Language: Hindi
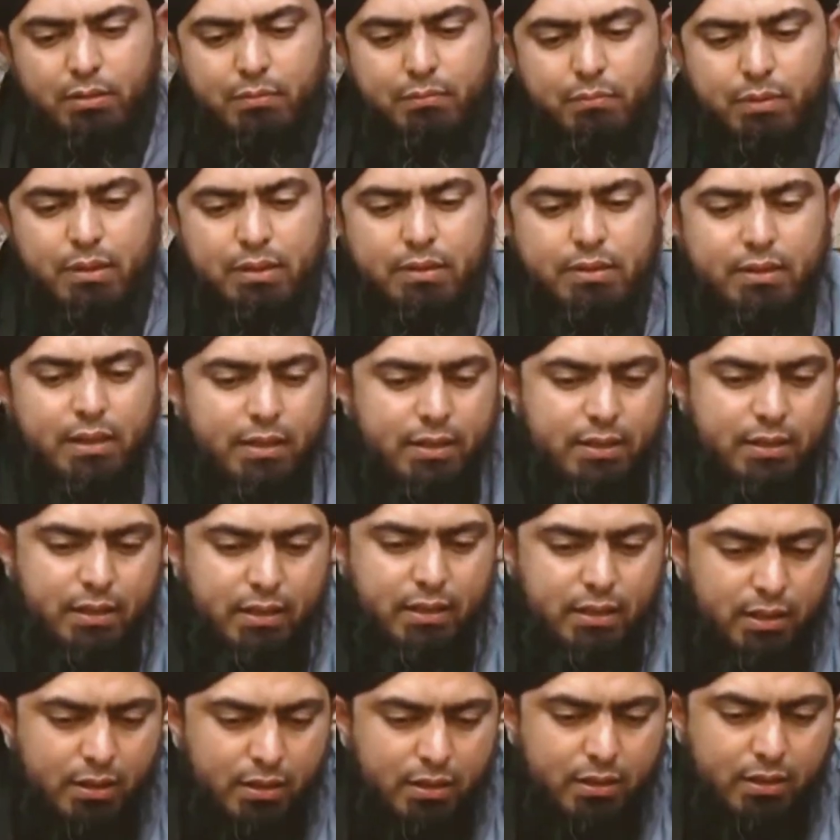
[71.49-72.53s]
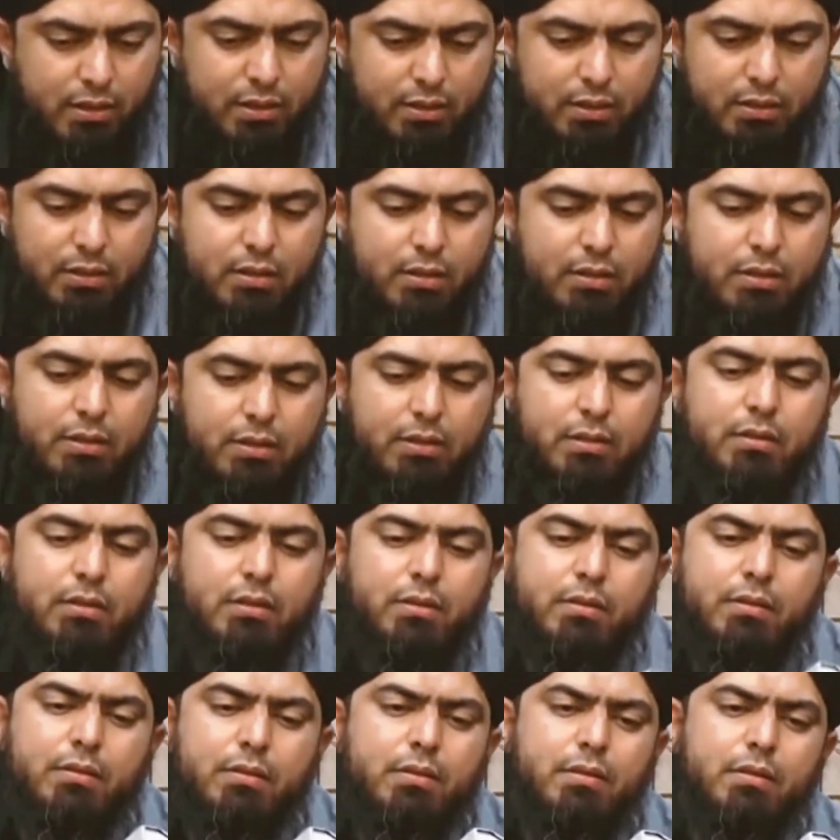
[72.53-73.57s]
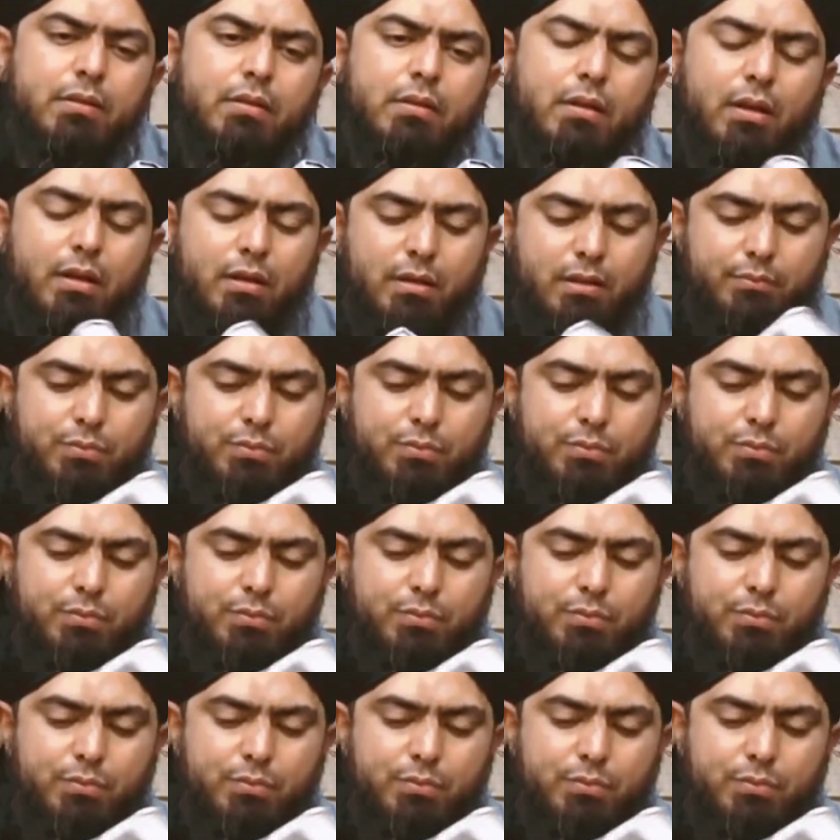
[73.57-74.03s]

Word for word: मिल जाएगी हाँ,